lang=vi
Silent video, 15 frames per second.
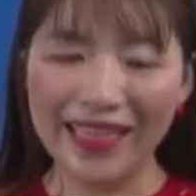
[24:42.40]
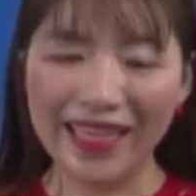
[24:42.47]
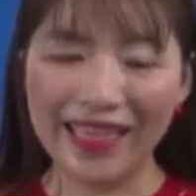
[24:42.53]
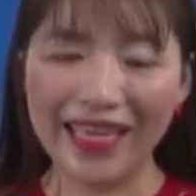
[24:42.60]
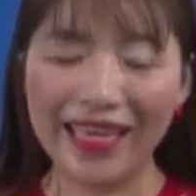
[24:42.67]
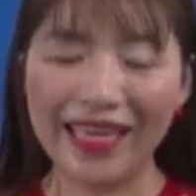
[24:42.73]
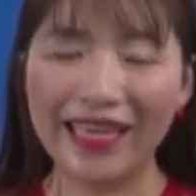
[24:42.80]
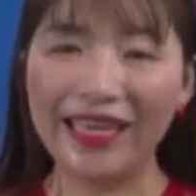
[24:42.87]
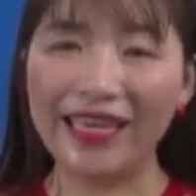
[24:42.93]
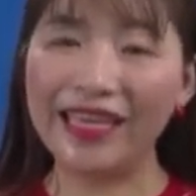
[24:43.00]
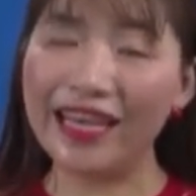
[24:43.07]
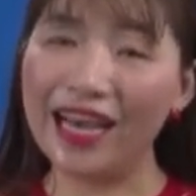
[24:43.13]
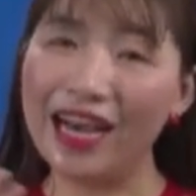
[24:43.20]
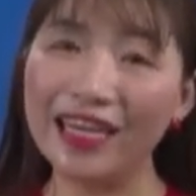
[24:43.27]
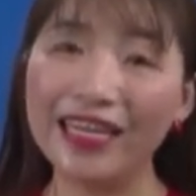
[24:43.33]
Thế
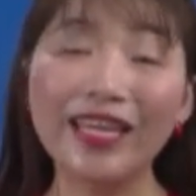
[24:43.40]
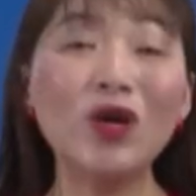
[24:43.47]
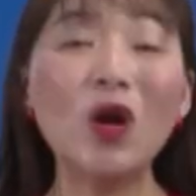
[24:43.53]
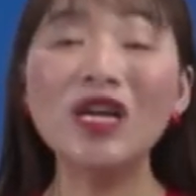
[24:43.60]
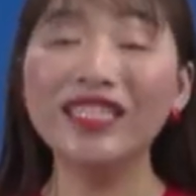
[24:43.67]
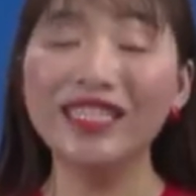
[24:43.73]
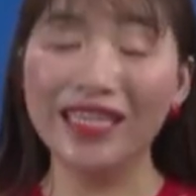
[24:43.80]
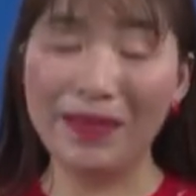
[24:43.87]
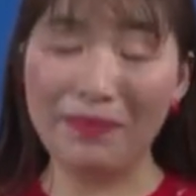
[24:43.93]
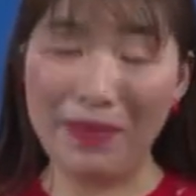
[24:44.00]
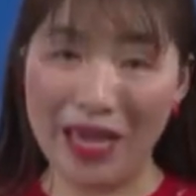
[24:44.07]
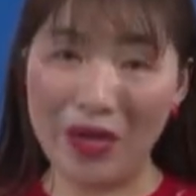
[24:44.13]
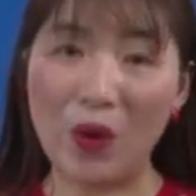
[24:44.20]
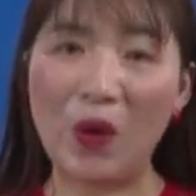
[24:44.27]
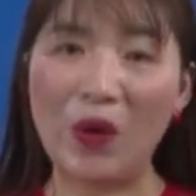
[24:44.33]
thì cái con người
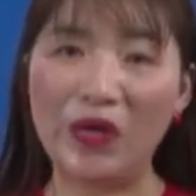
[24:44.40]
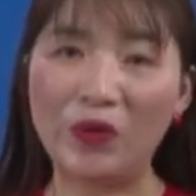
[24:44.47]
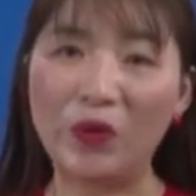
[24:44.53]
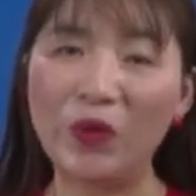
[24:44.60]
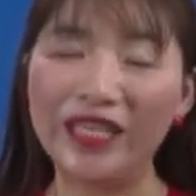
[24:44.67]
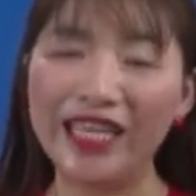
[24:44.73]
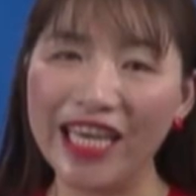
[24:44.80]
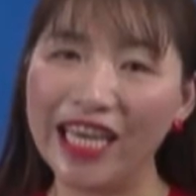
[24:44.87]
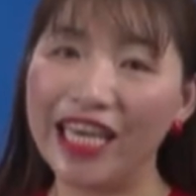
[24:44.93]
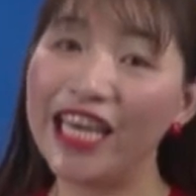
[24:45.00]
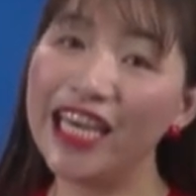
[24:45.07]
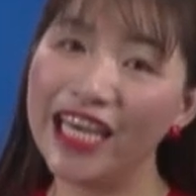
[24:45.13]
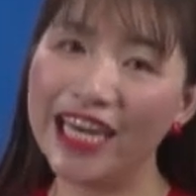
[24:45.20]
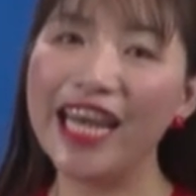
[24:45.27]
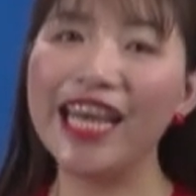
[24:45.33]
bề ngoài của chị
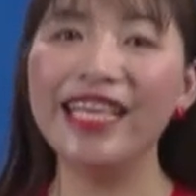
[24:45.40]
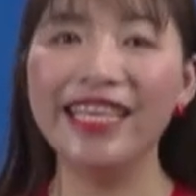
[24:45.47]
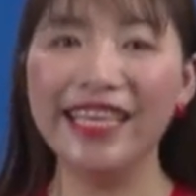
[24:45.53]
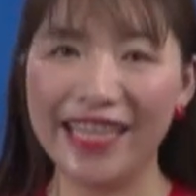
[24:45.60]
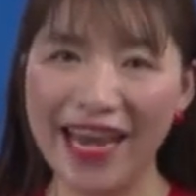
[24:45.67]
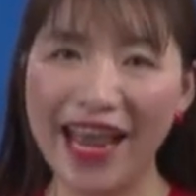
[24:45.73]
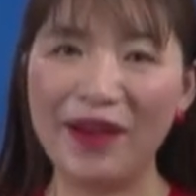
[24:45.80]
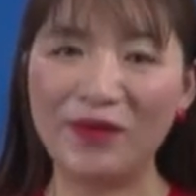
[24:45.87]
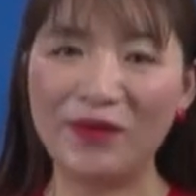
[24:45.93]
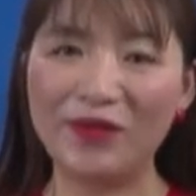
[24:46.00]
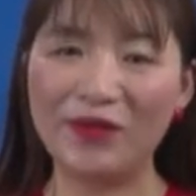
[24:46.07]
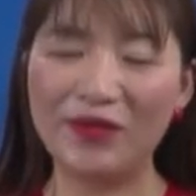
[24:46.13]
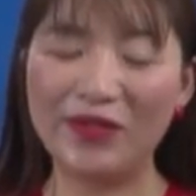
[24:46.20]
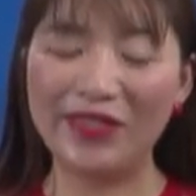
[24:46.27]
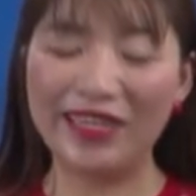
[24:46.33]
hiện lên như thế nào?
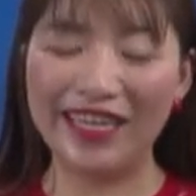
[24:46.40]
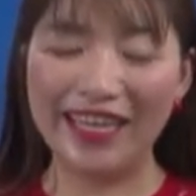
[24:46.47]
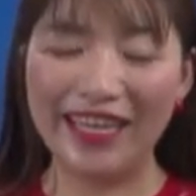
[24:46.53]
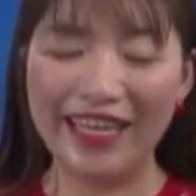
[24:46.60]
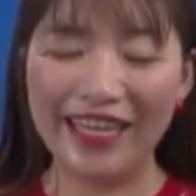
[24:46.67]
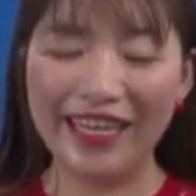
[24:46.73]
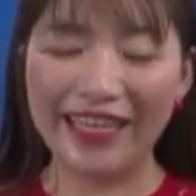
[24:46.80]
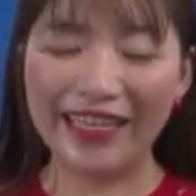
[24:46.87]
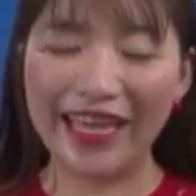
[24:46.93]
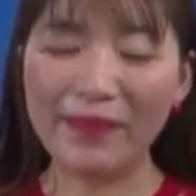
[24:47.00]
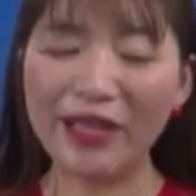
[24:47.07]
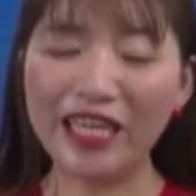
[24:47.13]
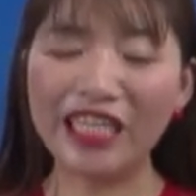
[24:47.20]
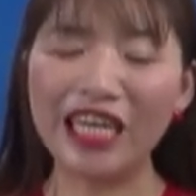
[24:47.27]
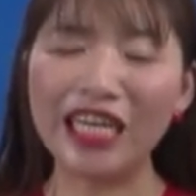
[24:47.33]

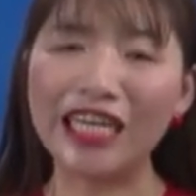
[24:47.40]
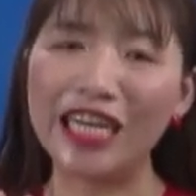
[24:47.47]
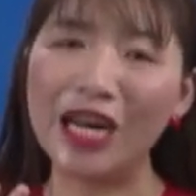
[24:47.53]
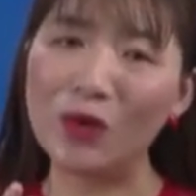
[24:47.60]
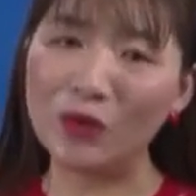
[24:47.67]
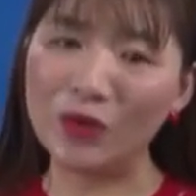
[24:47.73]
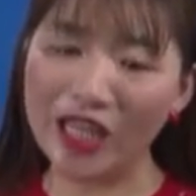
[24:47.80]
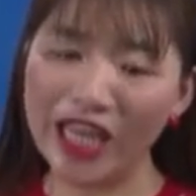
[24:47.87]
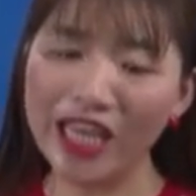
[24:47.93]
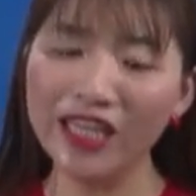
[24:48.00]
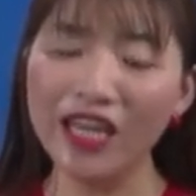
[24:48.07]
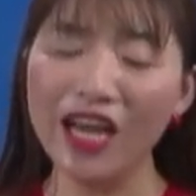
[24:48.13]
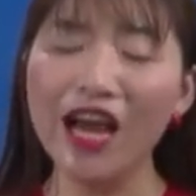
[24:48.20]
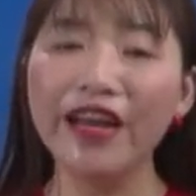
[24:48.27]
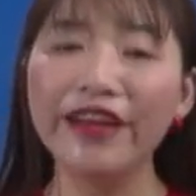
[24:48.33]
Em thấy rằng đầu tiên
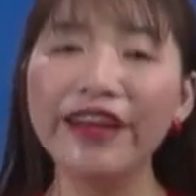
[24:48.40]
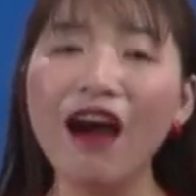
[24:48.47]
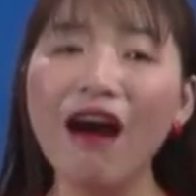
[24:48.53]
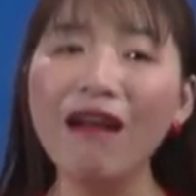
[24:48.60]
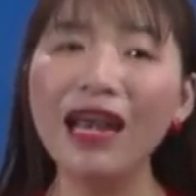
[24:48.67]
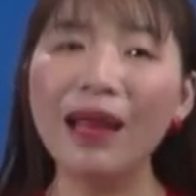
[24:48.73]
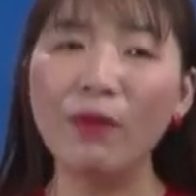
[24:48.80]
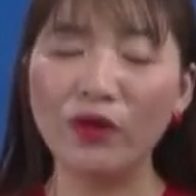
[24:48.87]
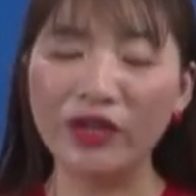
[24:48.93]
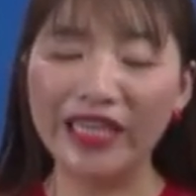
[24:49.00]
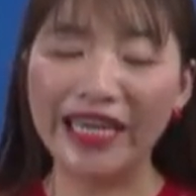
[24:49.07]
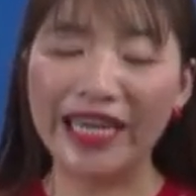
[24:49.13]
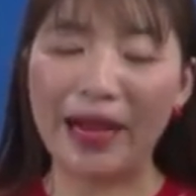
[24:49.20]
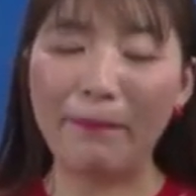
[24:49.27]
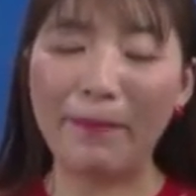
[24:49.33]
đó là một
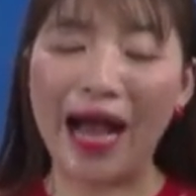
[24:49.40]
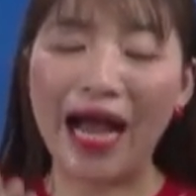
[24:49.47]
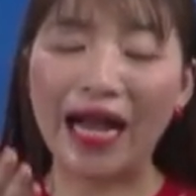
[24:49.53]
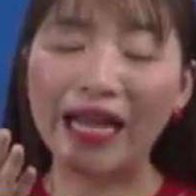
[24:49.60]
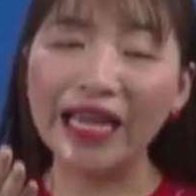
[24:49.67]
người đàn bà